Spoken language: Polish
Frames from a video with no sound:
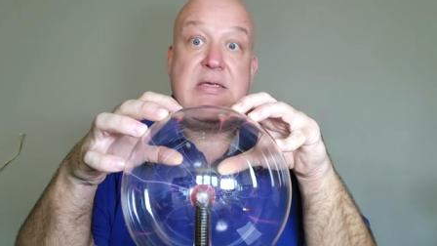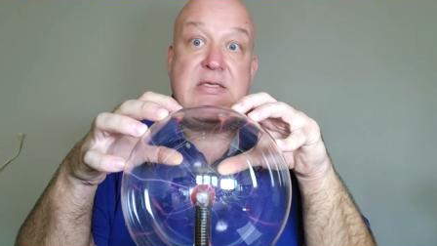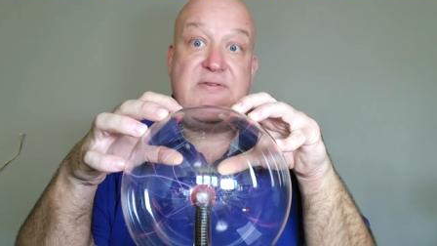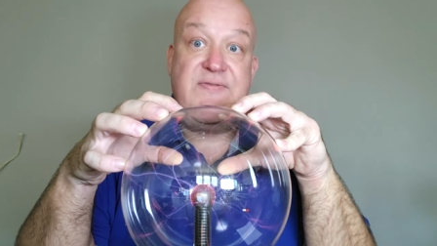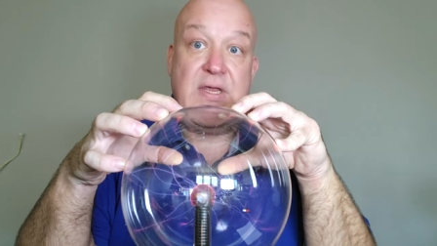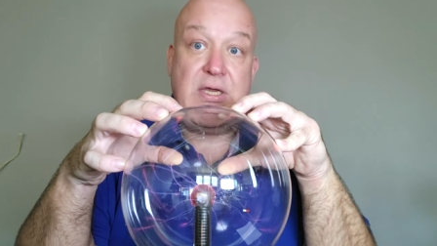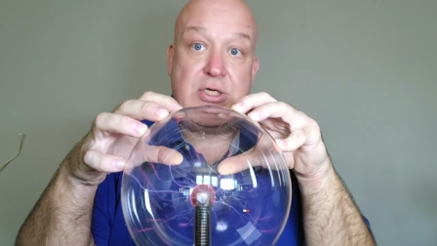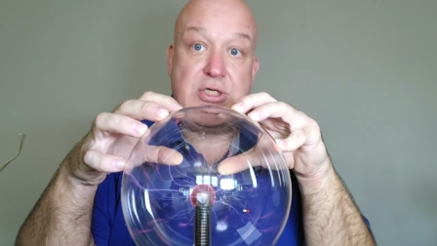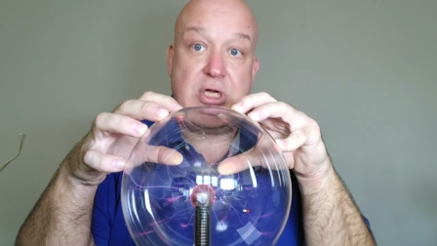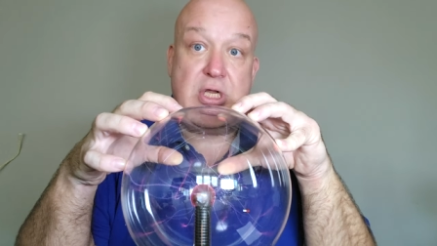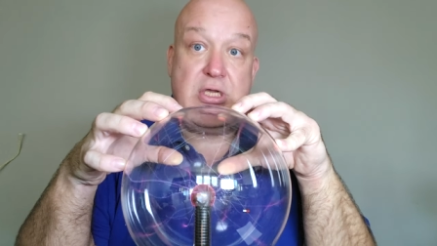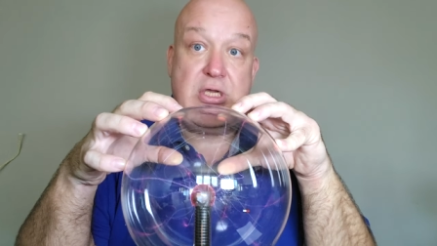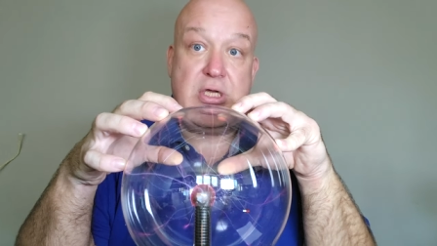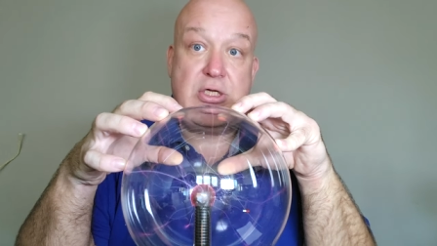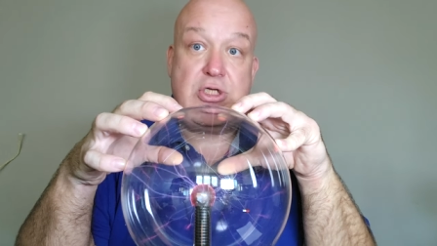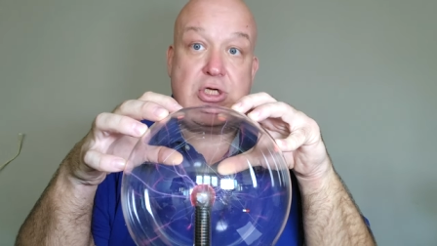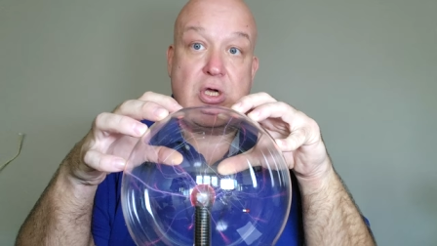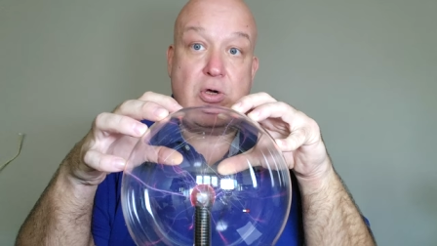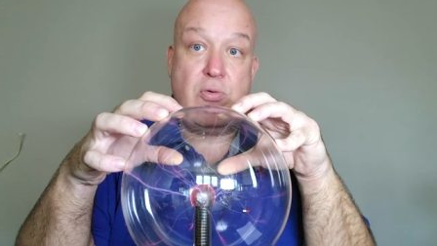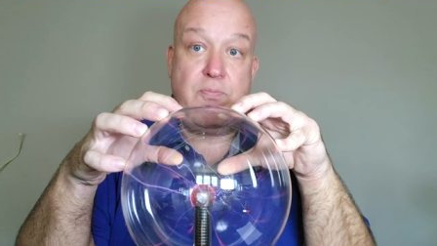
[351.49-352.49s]

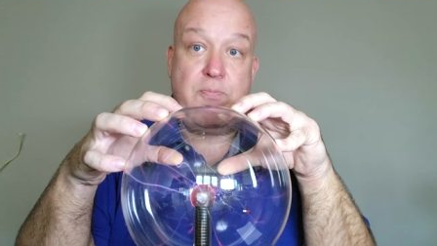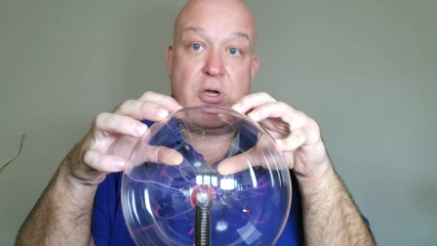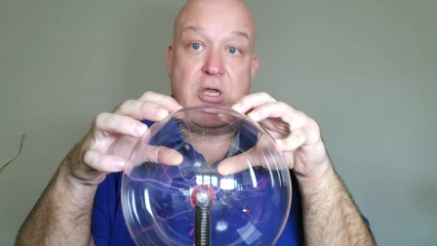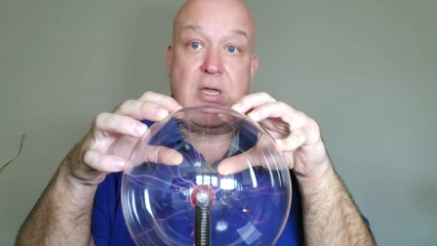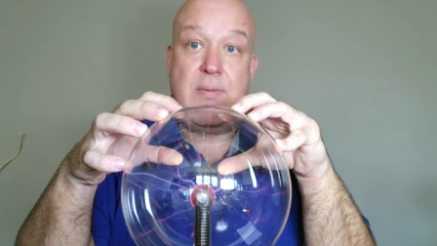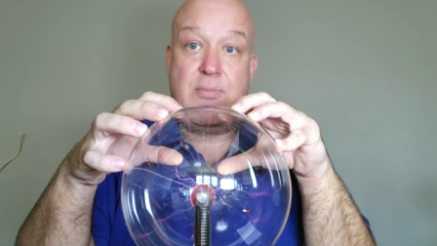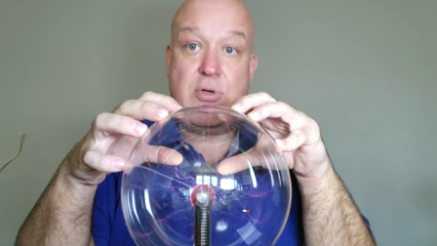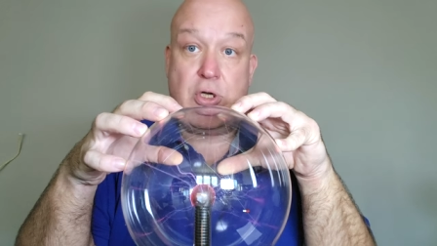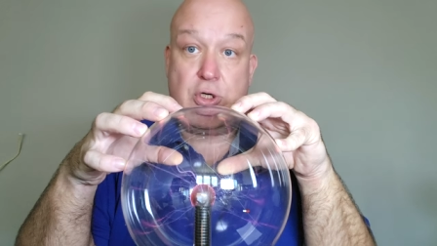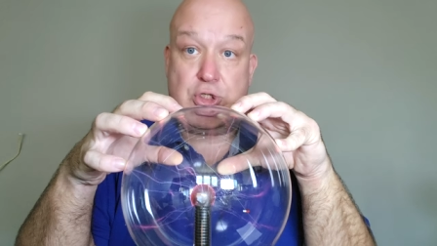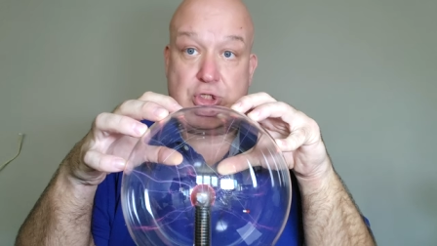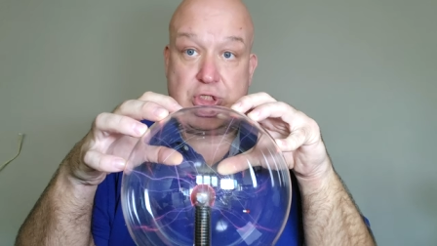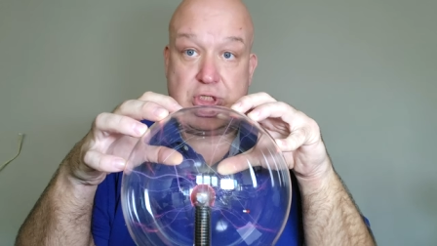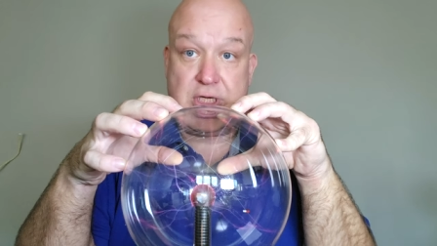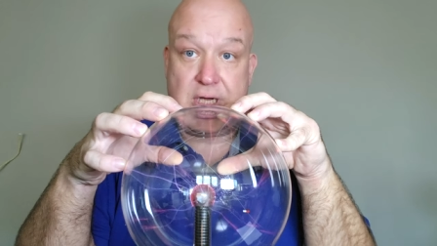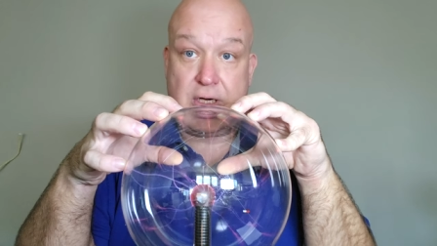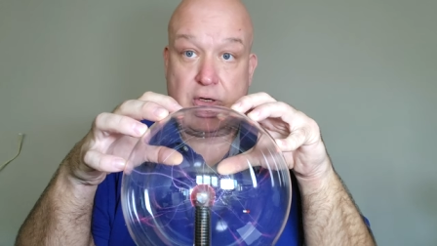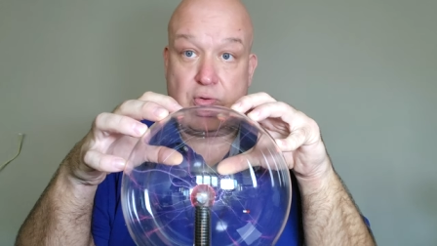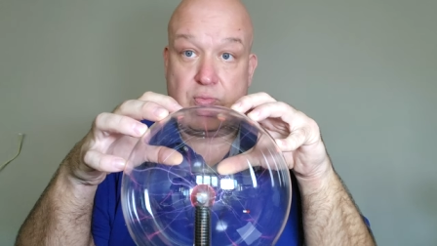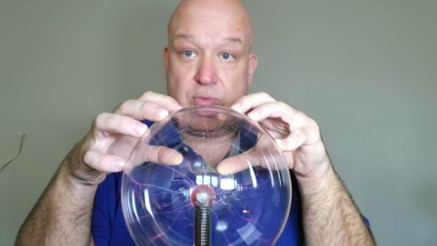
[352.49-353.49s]
zwiększenie się
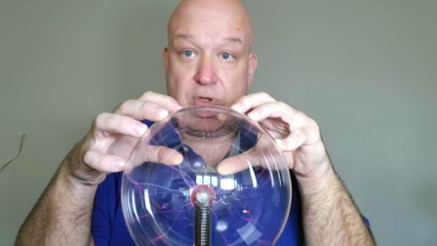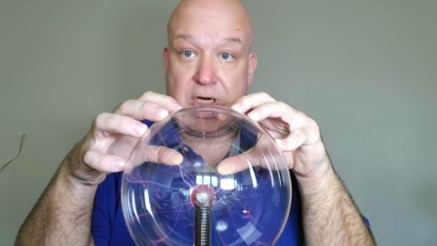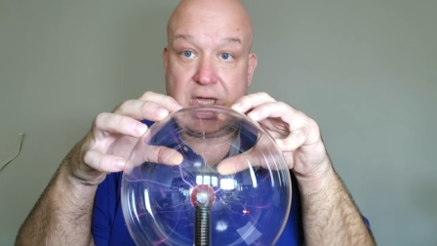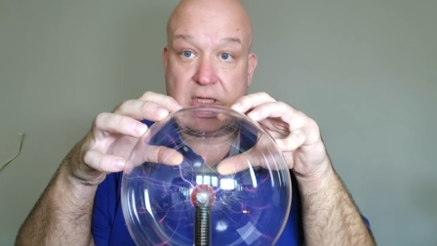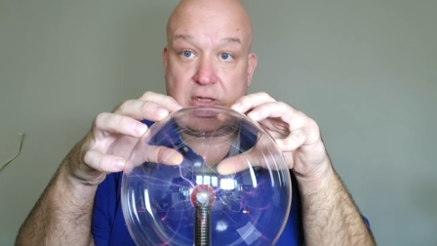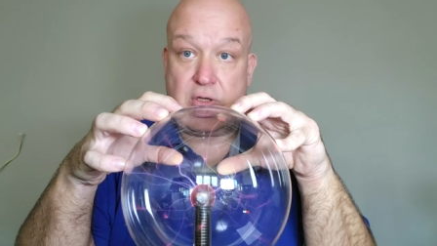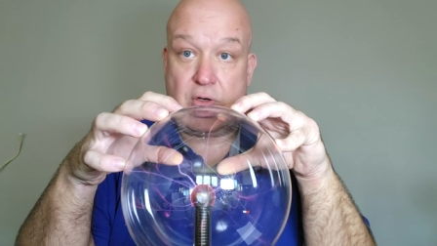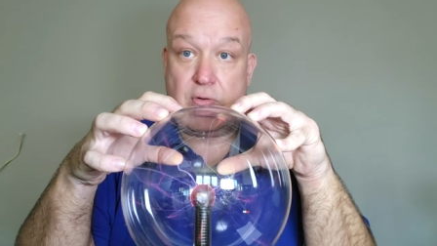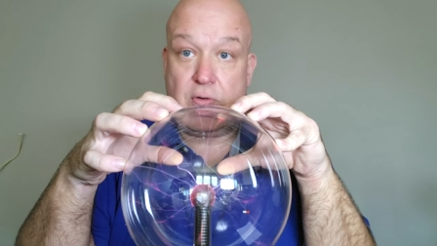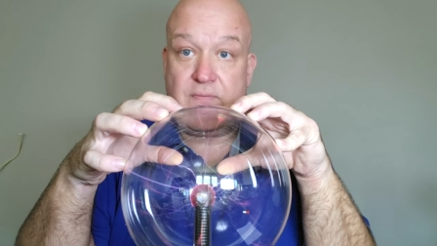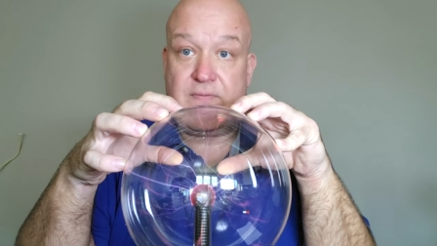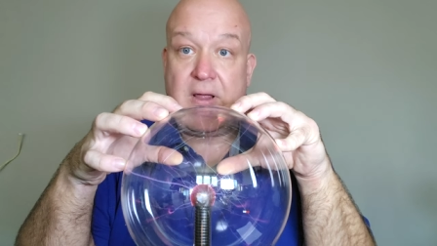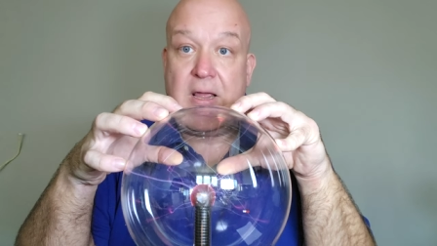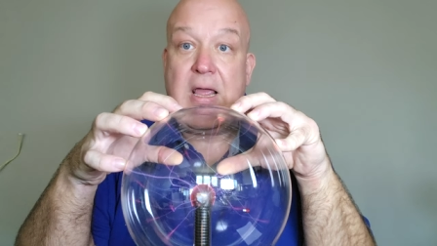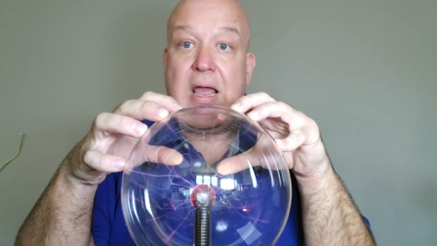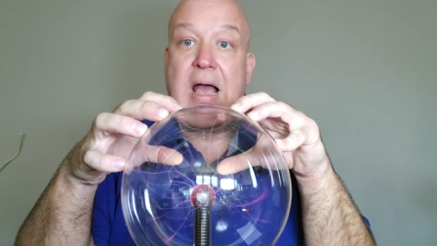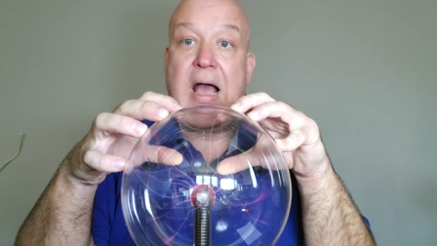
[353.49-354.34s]
pojemności akumulatorów,